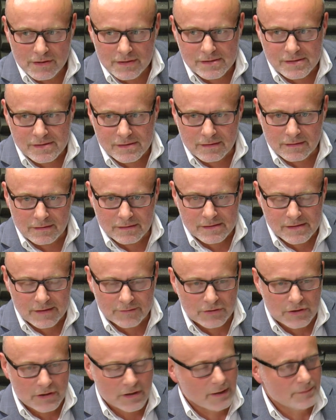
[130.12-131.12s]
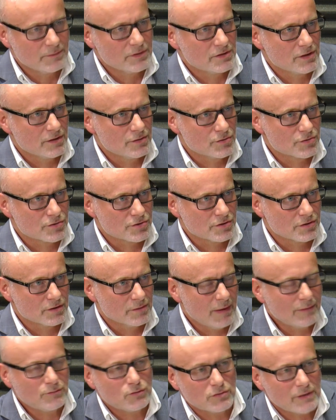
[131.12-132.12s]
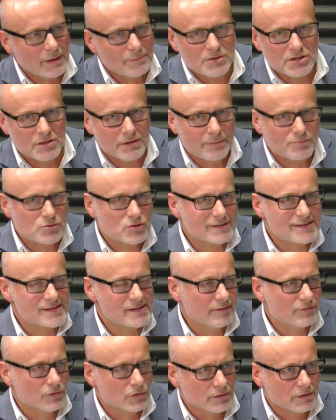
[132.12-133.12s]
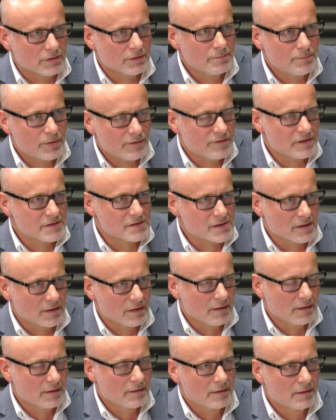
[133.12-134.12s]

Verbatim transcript: jest e, zawodnikami tej drużyny? Ma tu na myśli na przykład zawody, profesje.